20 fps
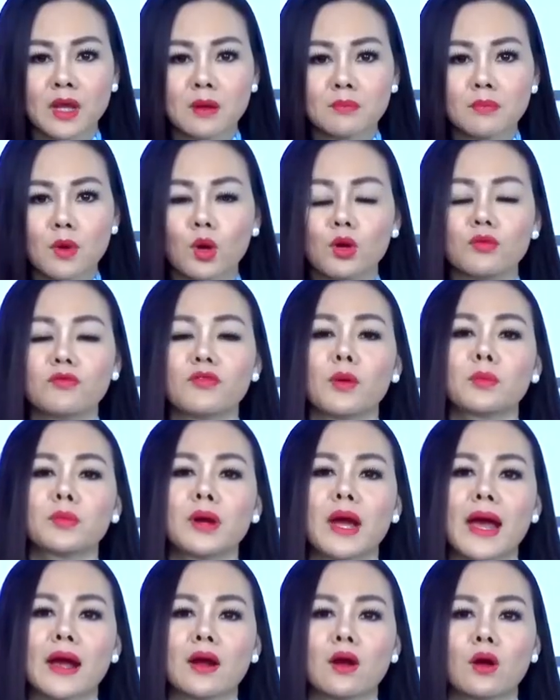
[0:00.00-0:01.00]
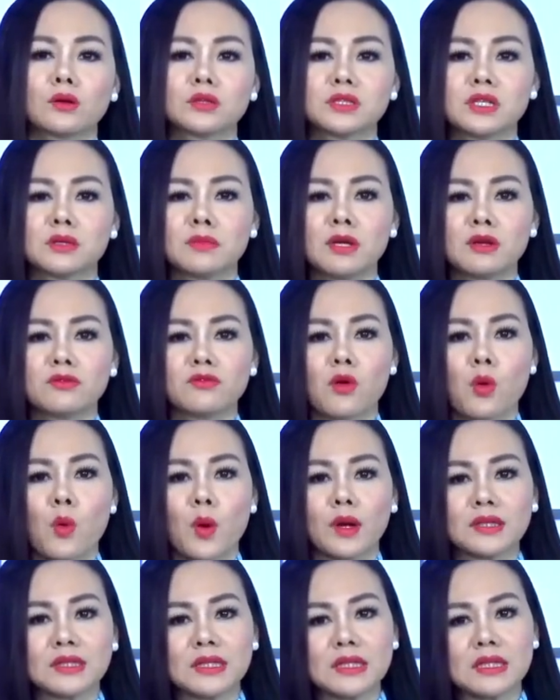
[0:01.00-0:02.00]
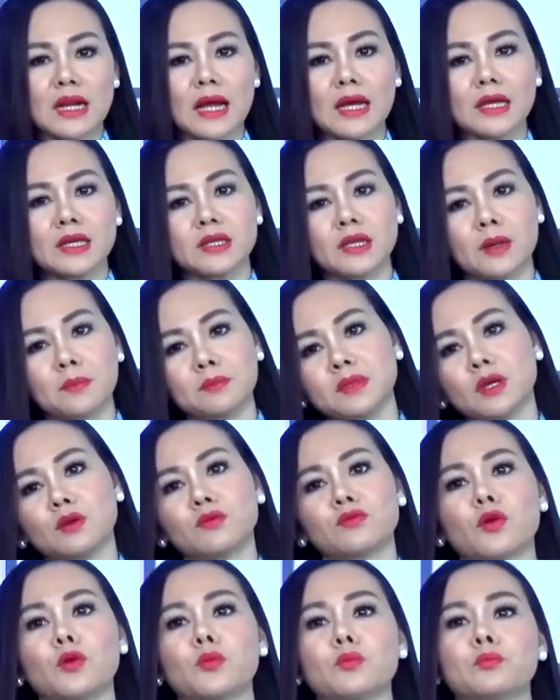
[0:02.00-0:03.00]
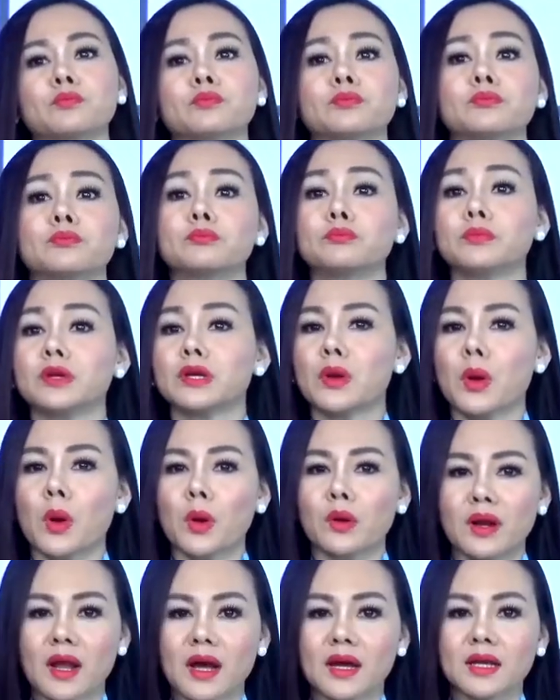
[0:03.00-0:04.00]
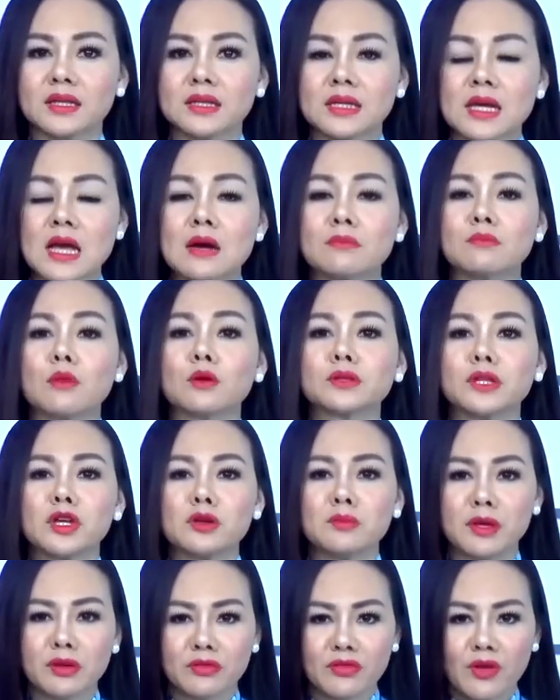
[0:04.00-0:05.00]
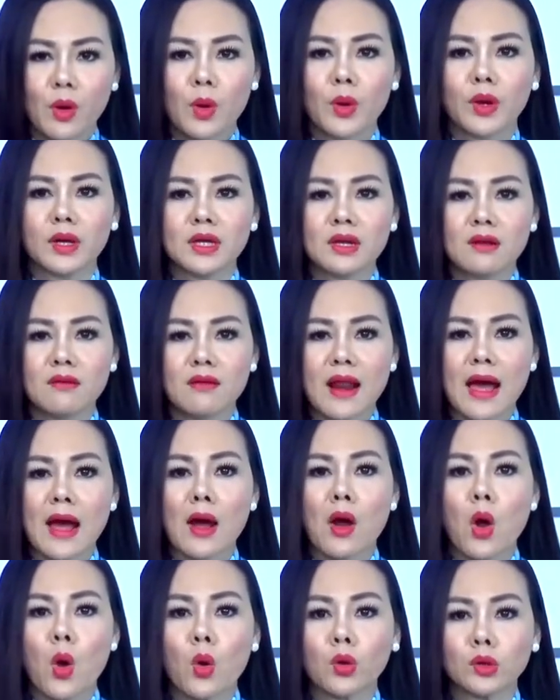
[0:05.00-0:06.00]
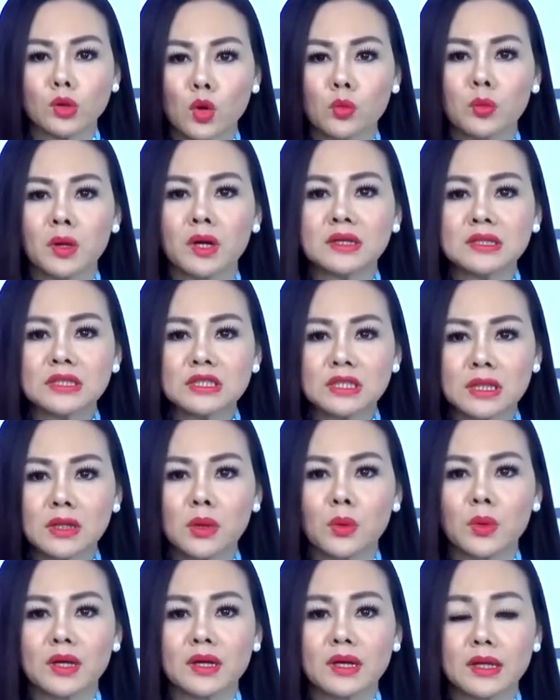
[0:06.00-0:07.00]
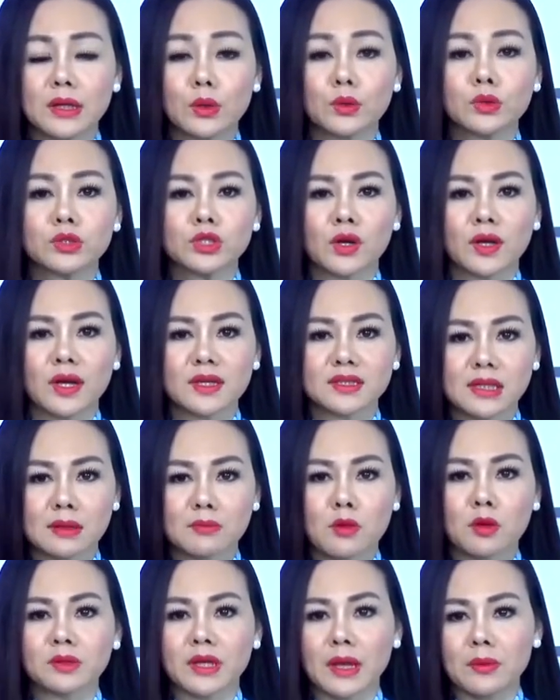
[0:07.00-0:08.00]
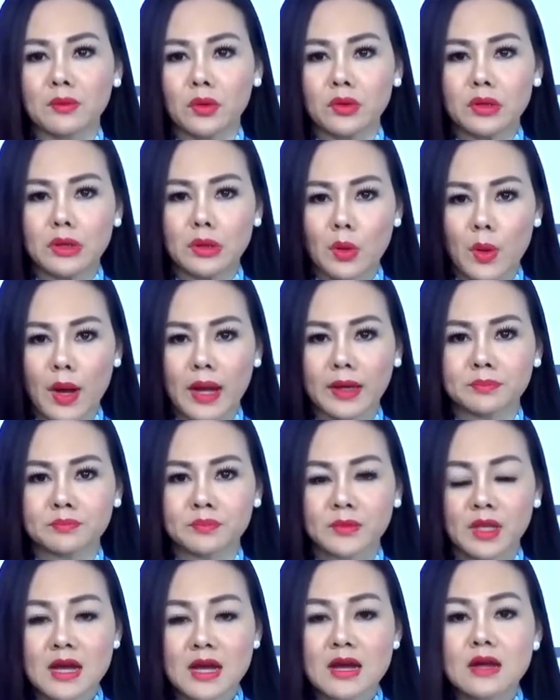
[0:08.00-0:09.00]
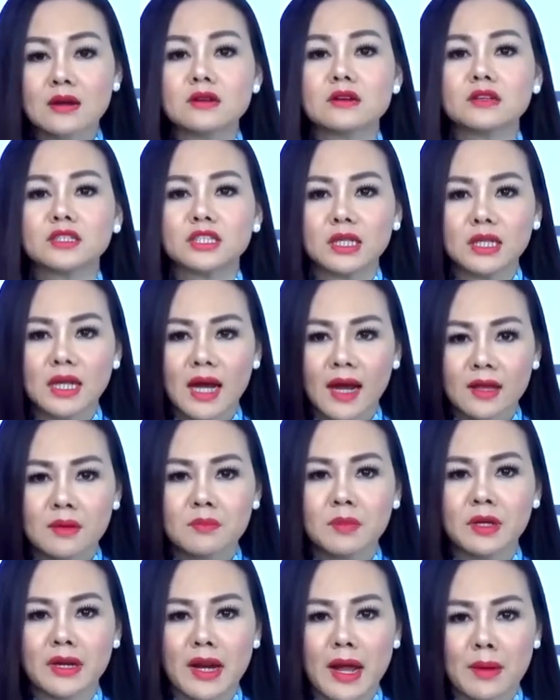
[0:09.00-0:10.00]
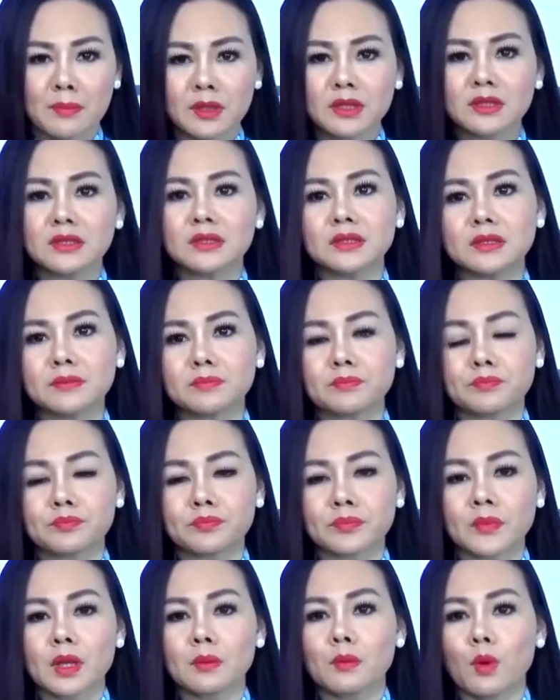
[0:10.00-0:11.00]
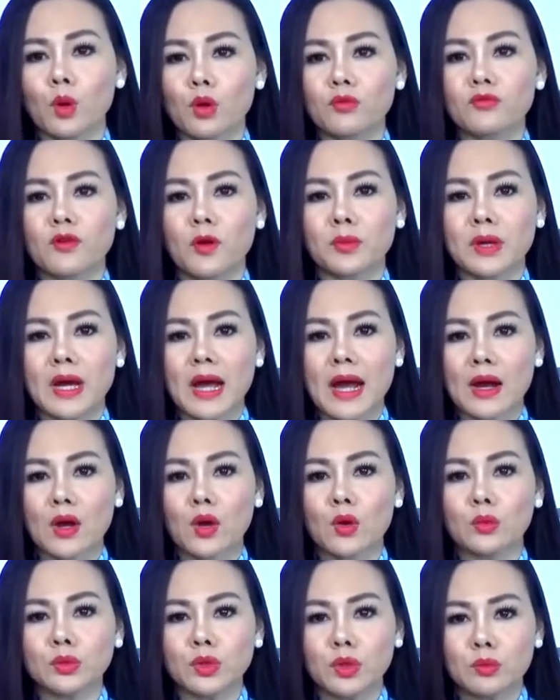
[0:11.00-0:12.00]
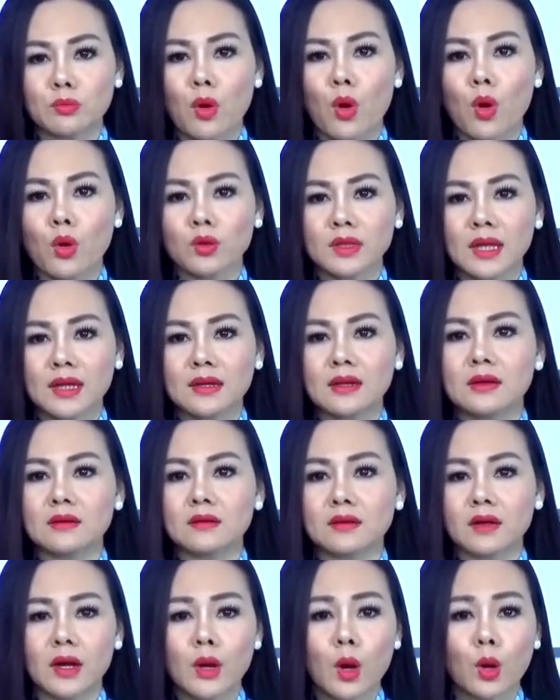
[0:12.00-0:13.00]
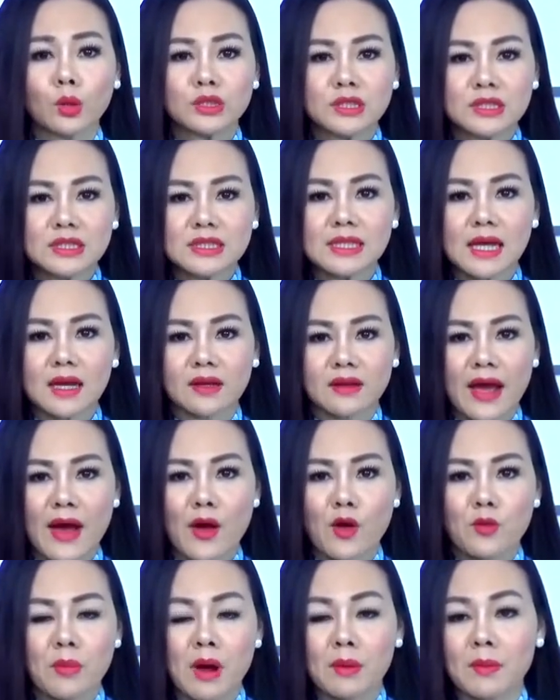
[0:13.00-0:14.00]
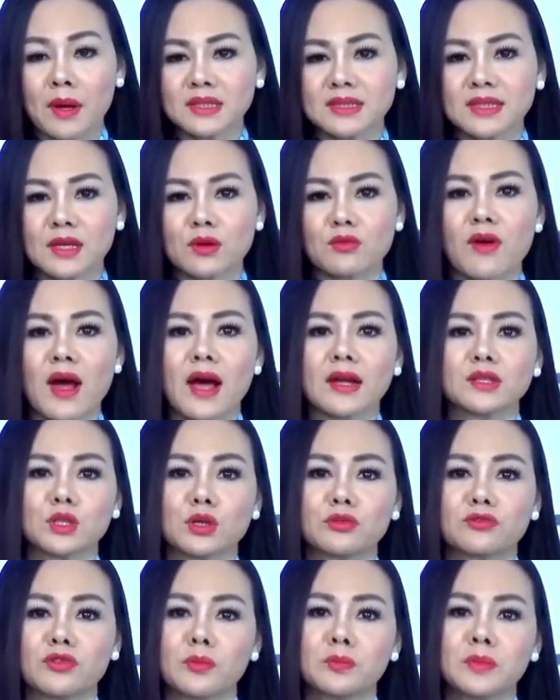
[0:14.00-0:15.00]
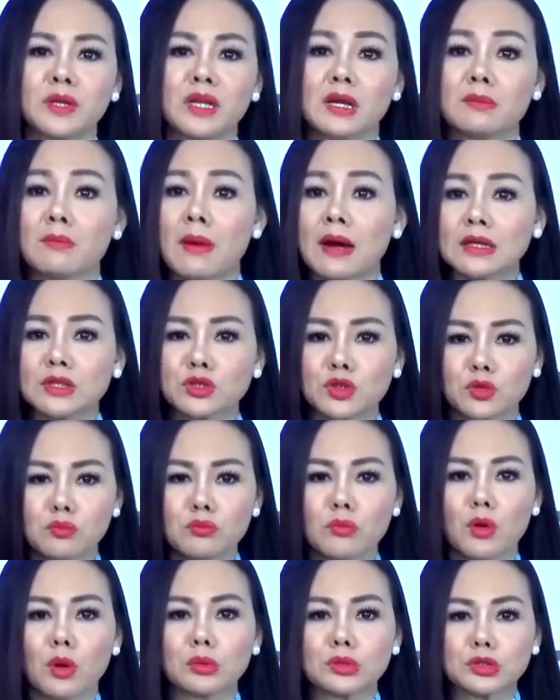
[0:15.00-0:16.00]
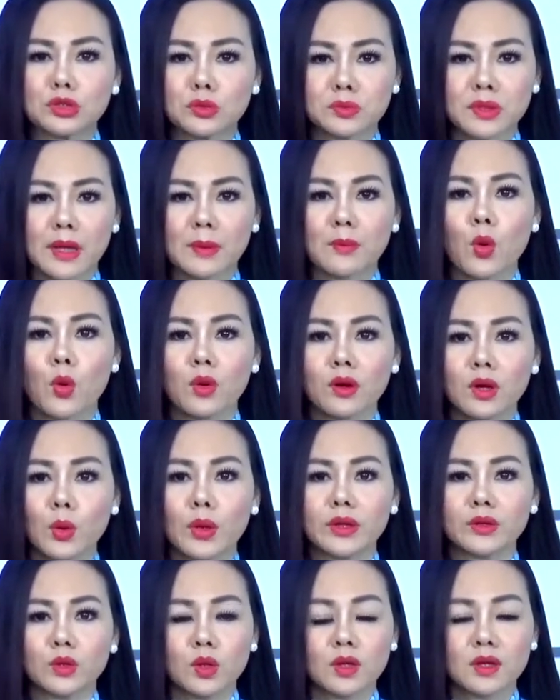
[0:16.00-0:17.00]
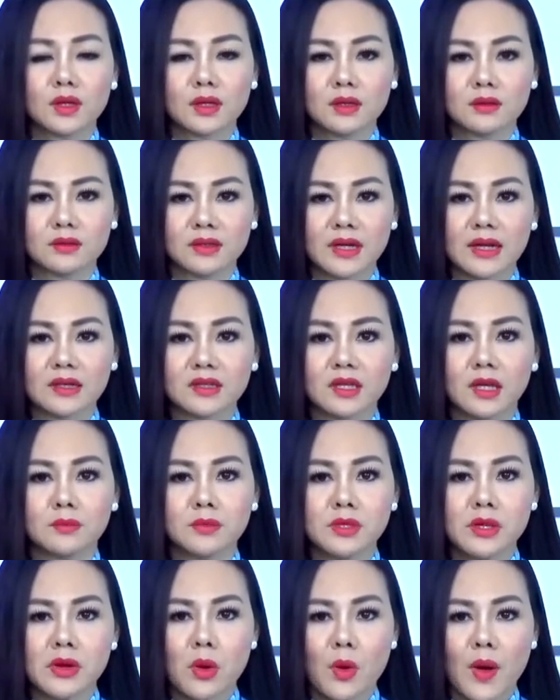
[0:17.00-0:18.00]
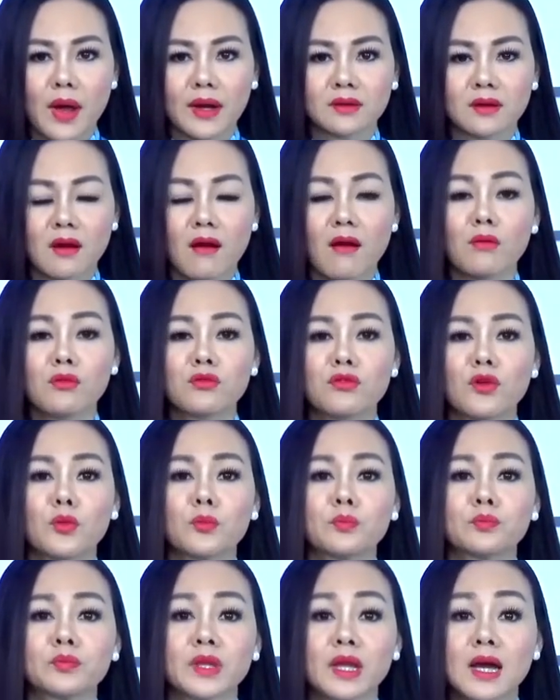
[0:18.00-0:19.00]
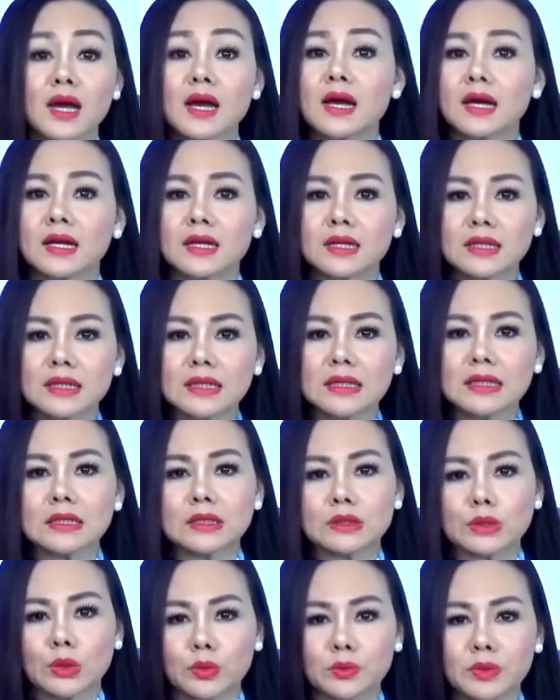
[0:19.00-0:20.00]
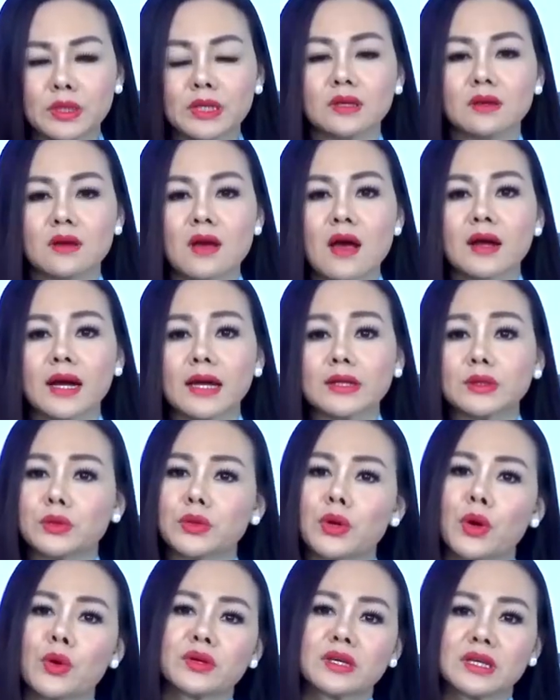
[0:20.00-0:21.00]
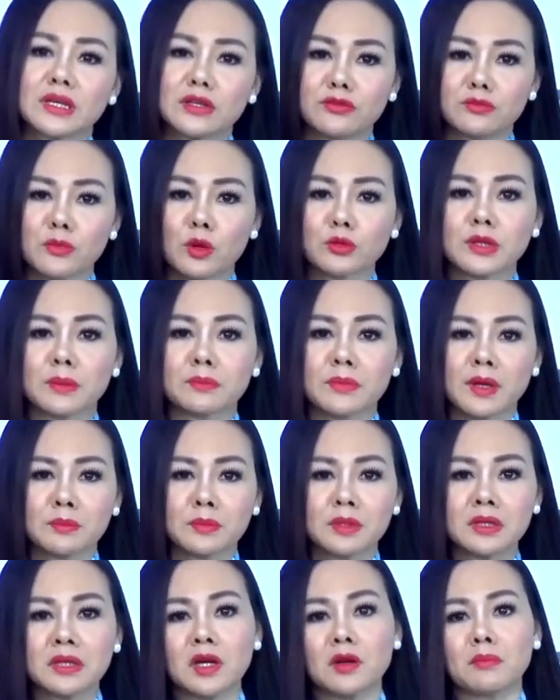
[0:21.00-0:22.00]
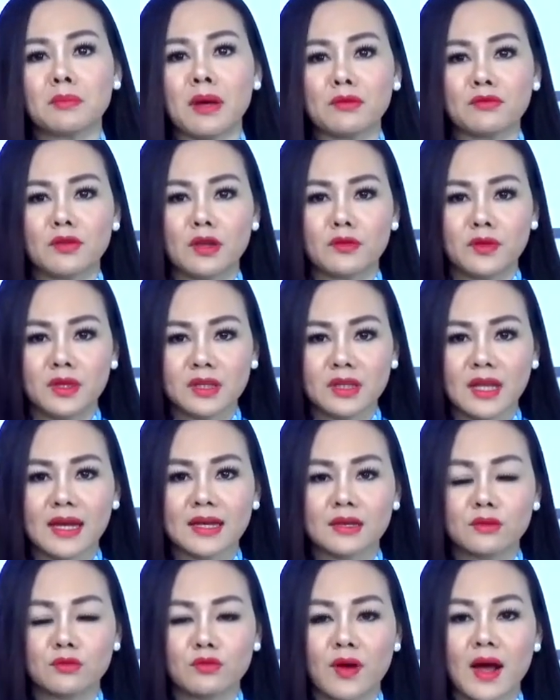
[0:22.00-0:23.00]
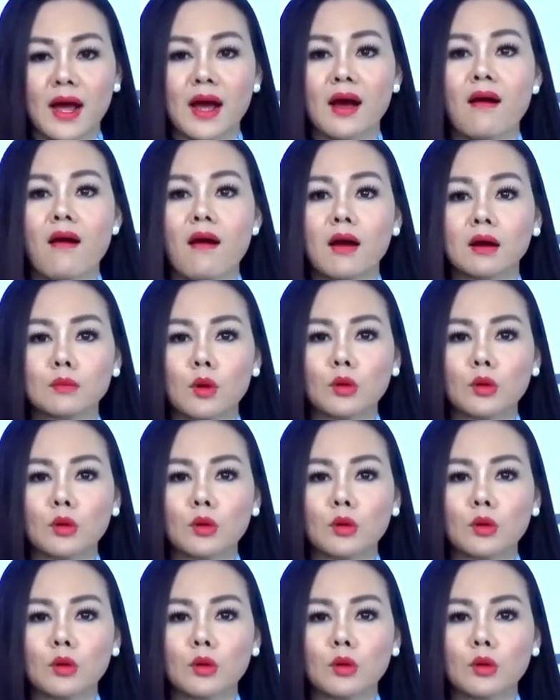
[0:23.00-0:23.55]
Bộ Quốc phòng Nga còn cho biết vụ oanh kích này nhắm tới vùng Mykolaiv, mục tiêu bị phá hủy là nguồn cung ứng chính nguyên liệu cho các xe bọc thép của Ukraine, được triển khai ở miền nam đất nước. Bộ Quốc phòng Nga cũng tuyên bố tên lửa có độ chính xác cao mà Moscow cho phóng đi đã bắn trúng một trung tâm huấn luyện của lực lượng đặc nhiệm Ukraine ở vùng Hitomi, cách thủ đô Kiev 150 km về phía Tây, và hơn